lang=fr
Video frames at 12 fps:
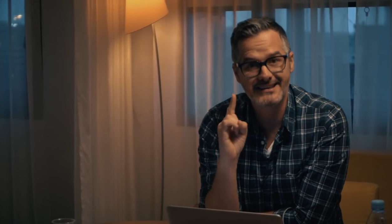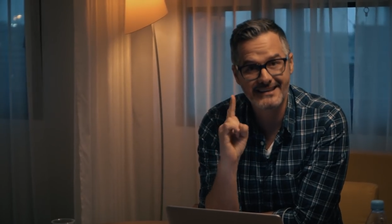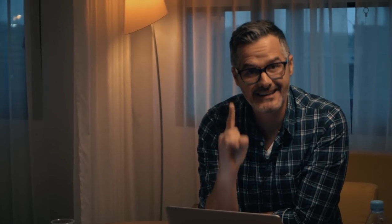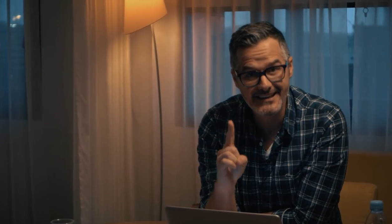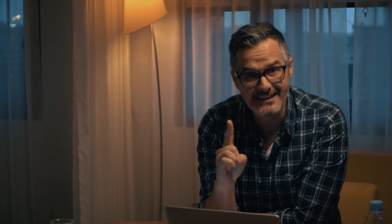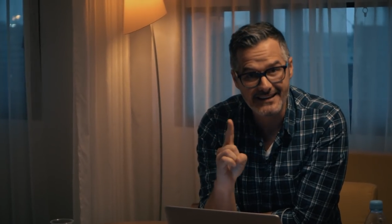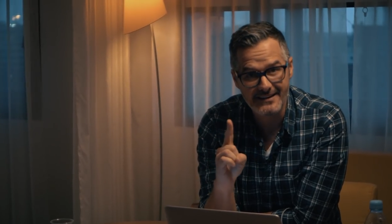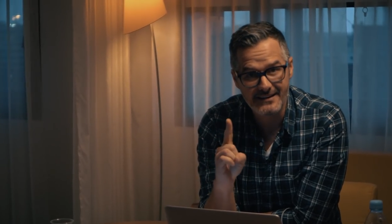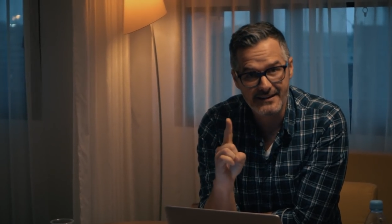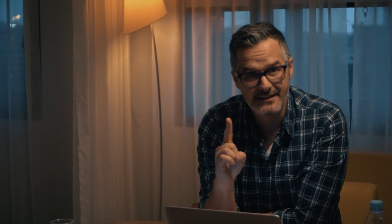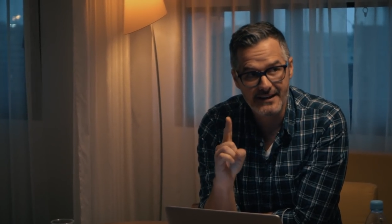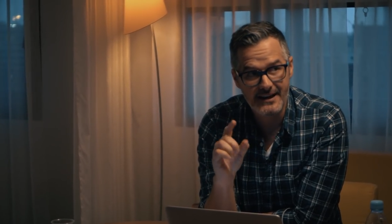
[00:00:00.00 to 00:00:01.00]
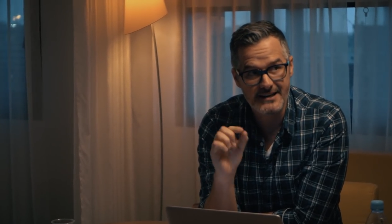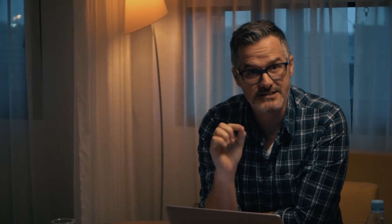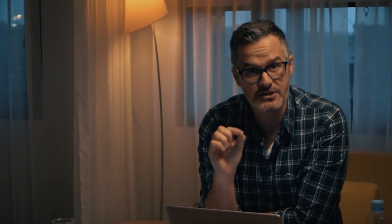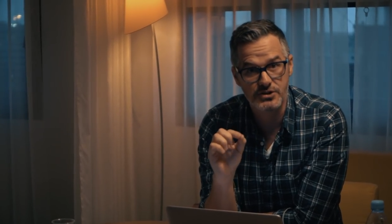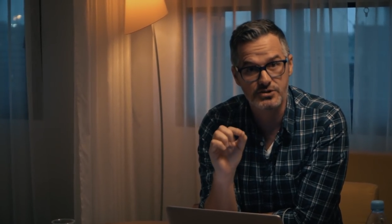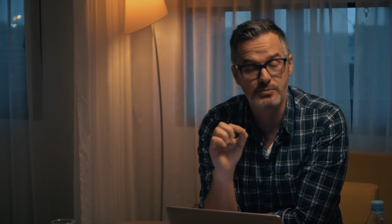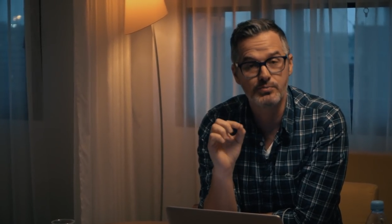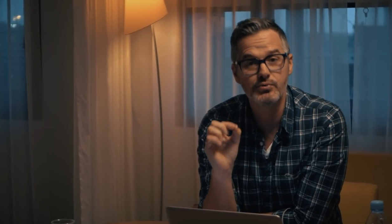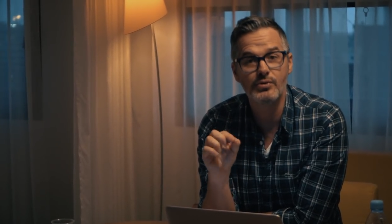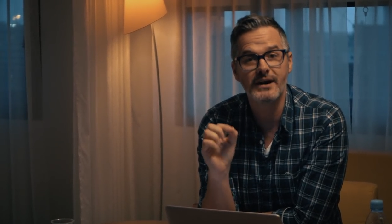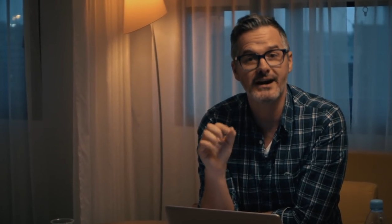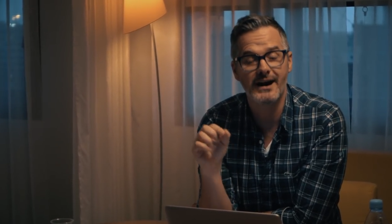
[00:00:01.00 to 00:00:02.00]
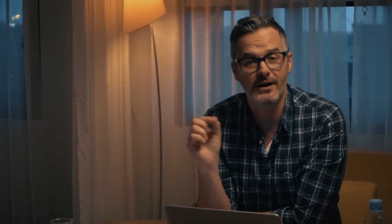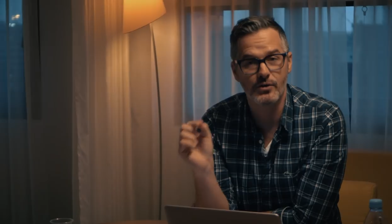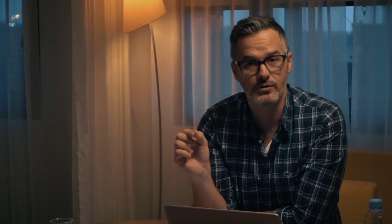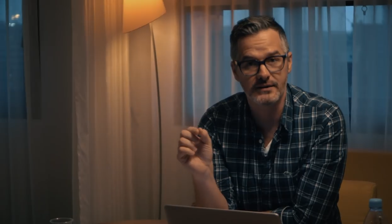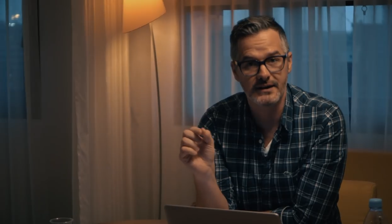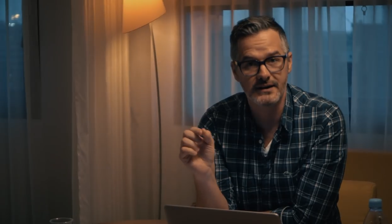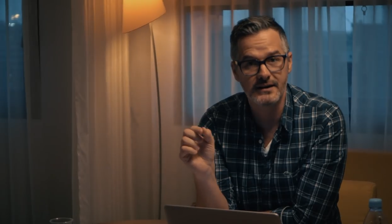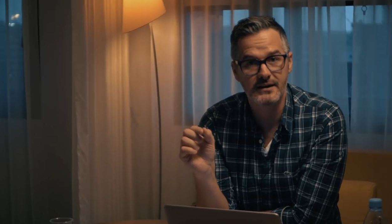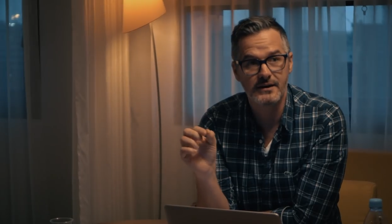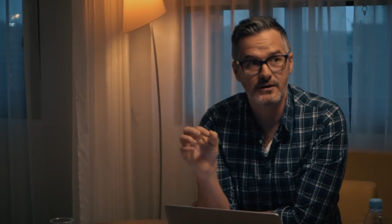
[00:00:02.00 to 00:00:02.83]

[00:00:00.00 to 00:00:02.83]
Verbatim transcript: qui est-ce que je pourrais rencontrer